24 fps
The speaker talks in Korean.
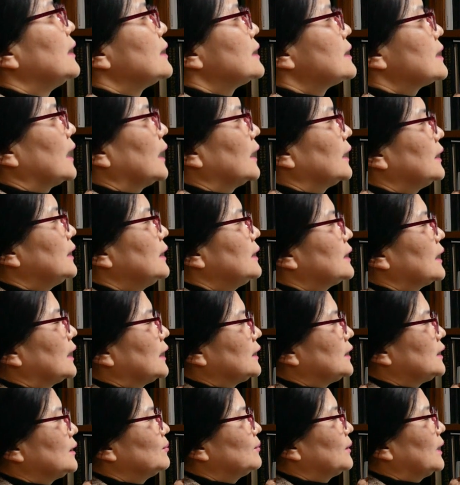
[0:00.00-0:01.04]
자기
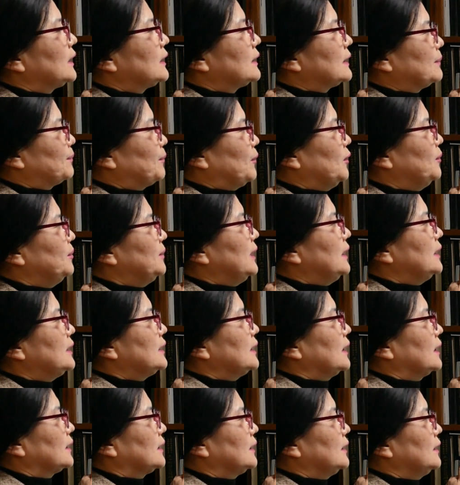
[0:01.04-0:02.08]
자신만
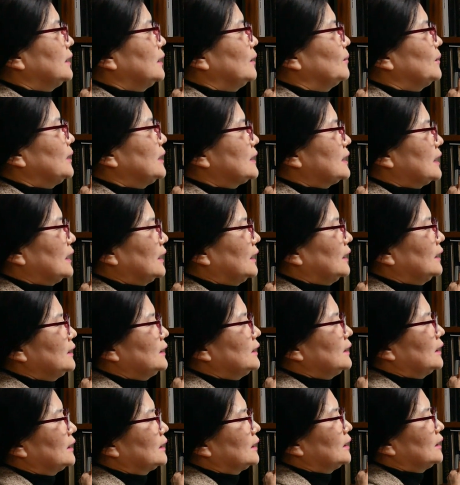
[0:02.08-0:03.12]
뽐내지 않기 때문에
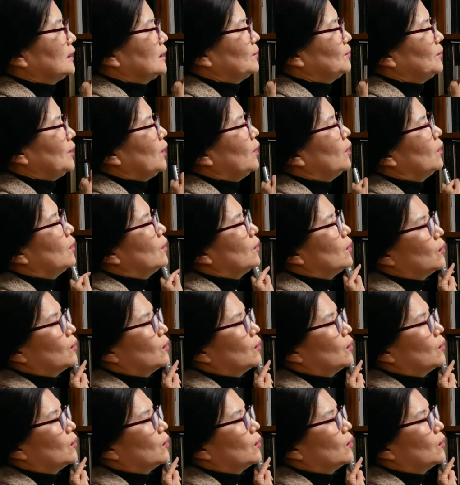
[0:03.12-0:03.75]
자랑하지 않기 때문에